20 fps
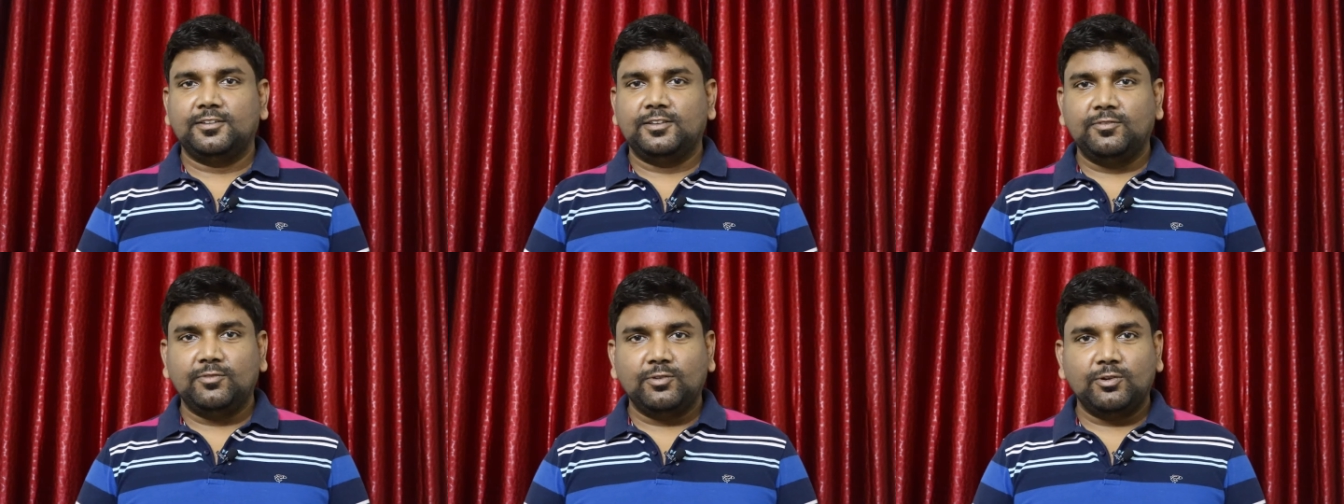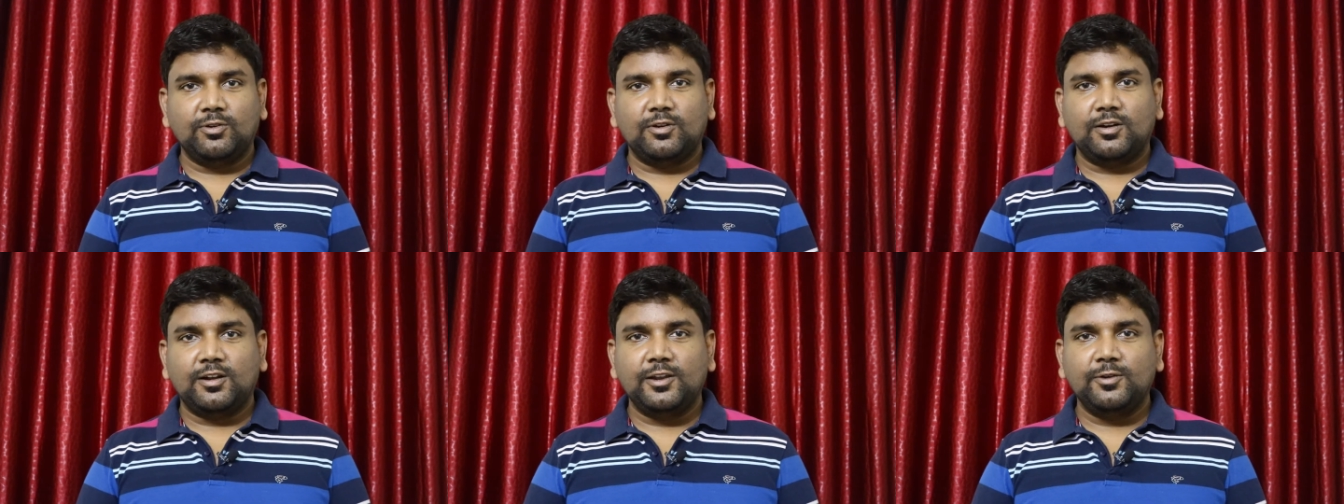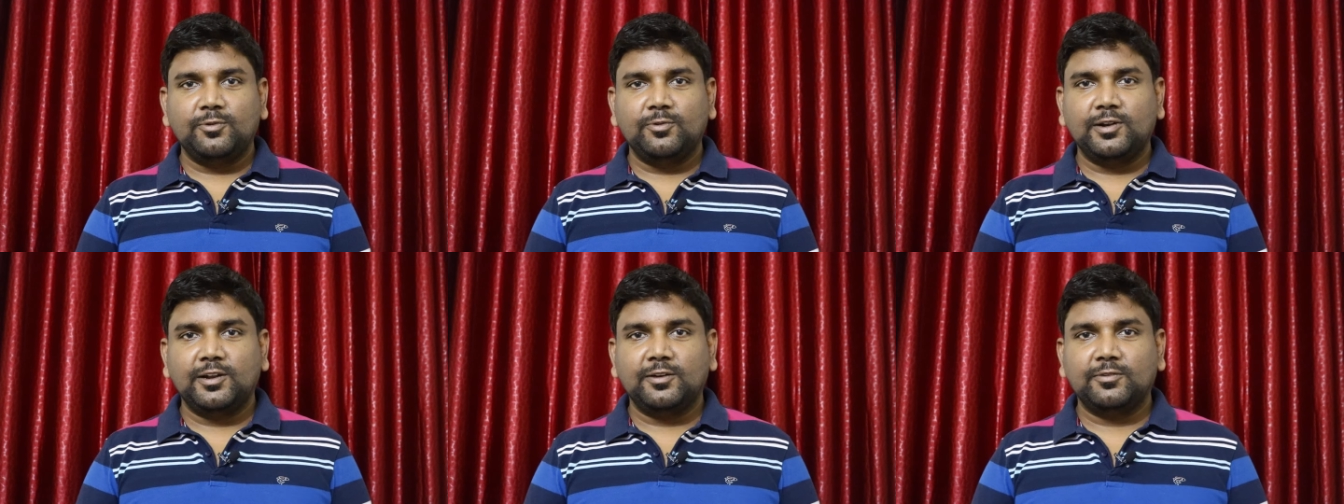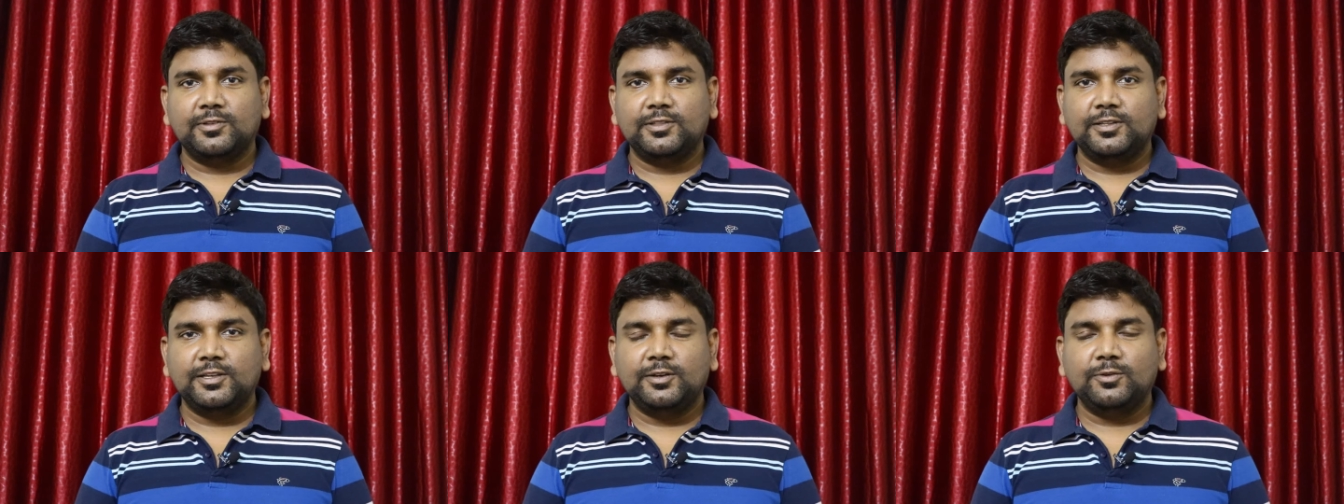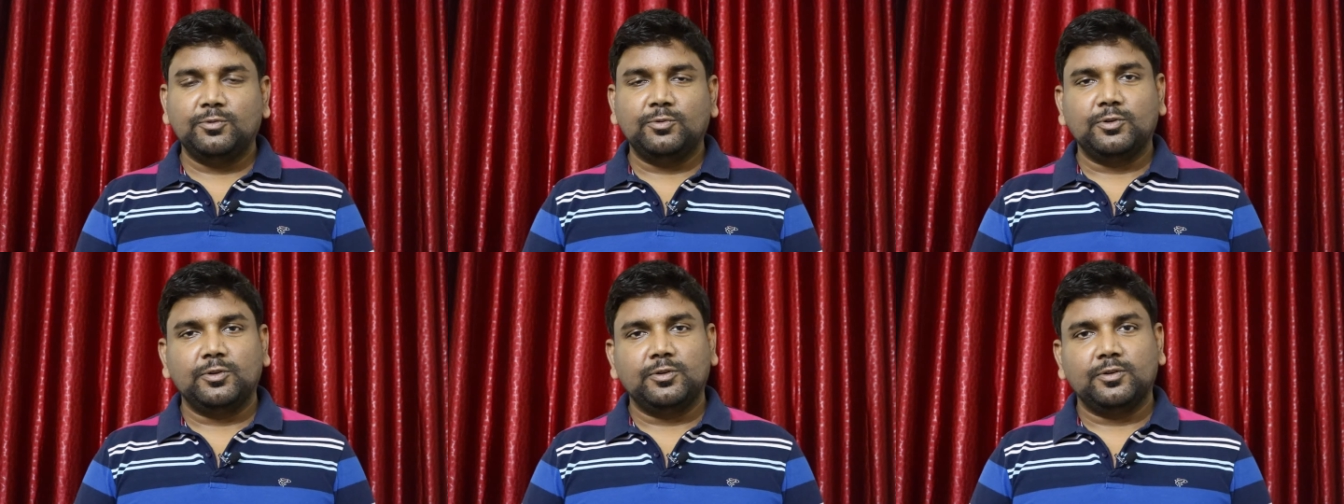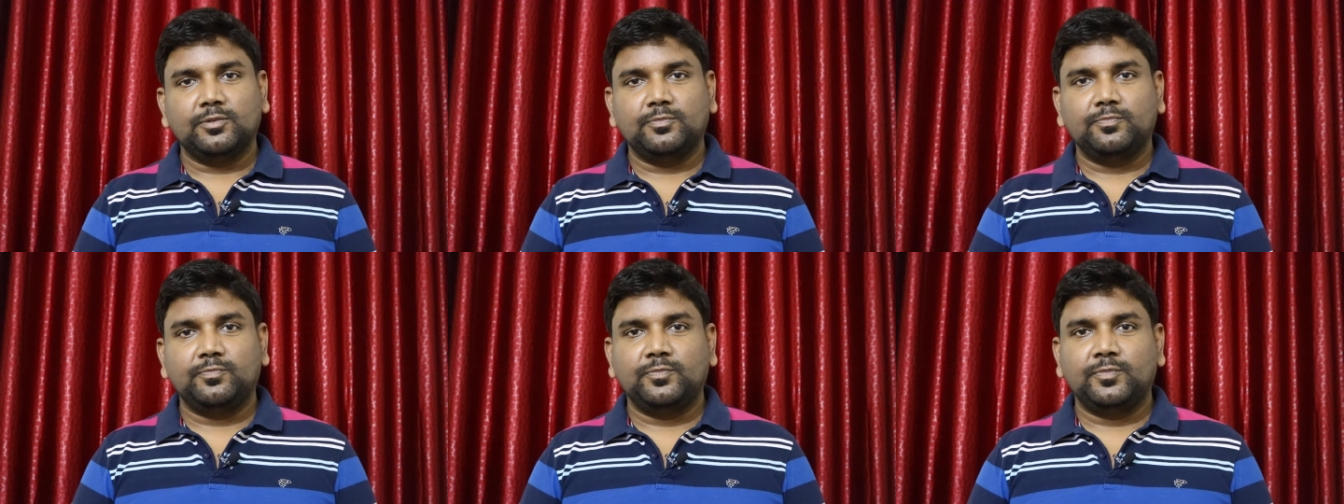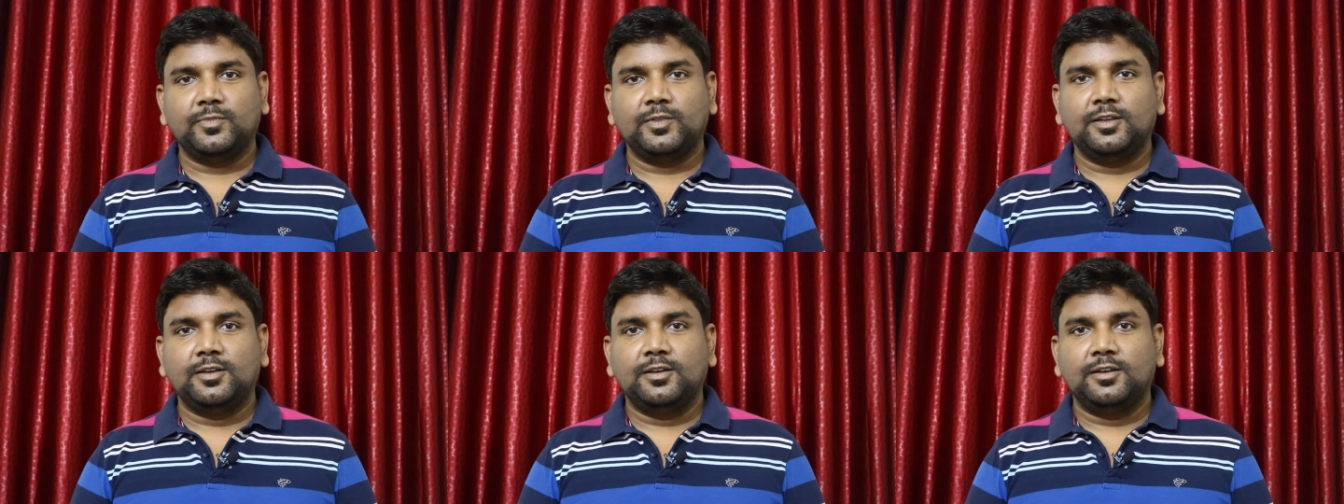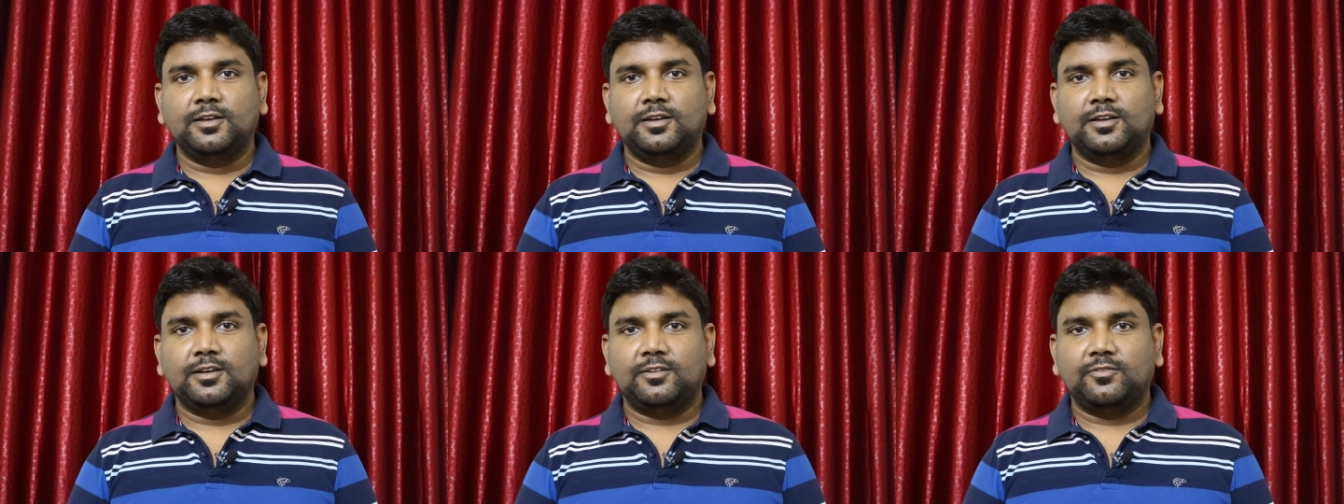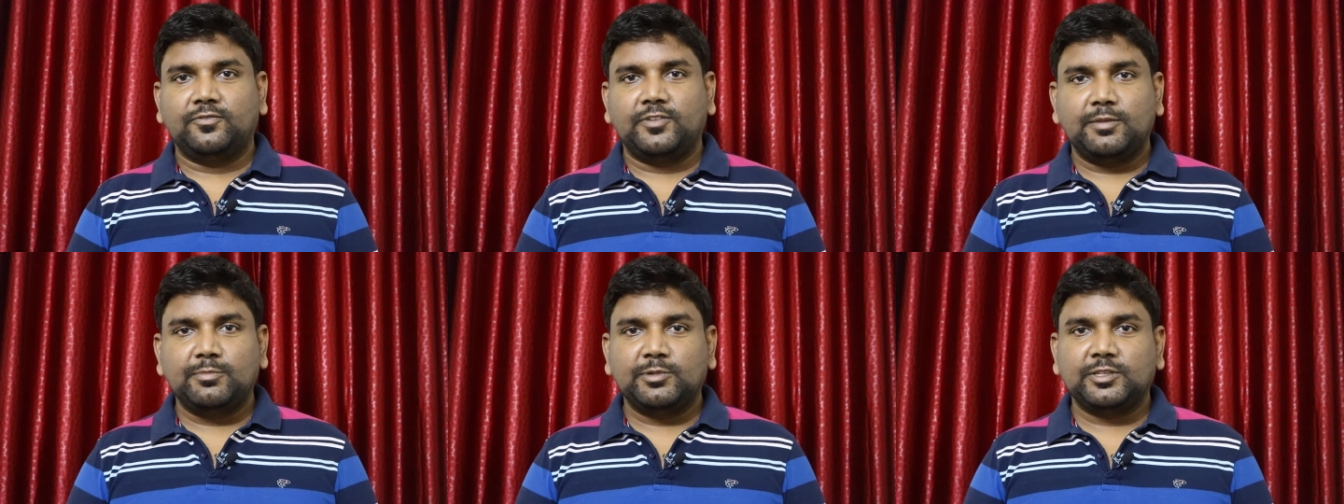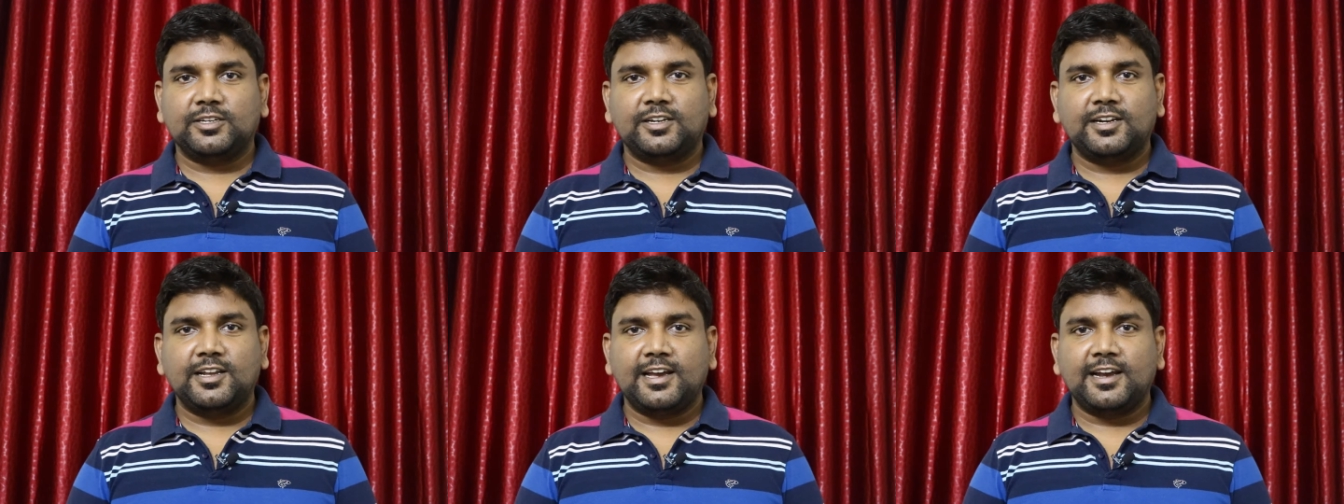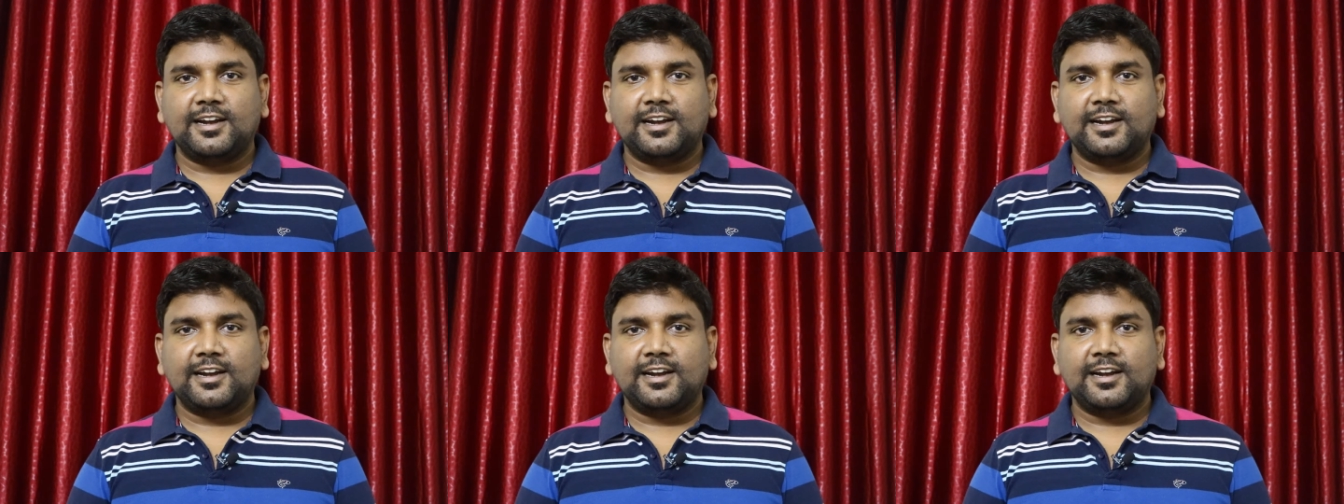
இவரும் ஹாலிவுட்டில் வந்து ஒரு ஃபேமஸான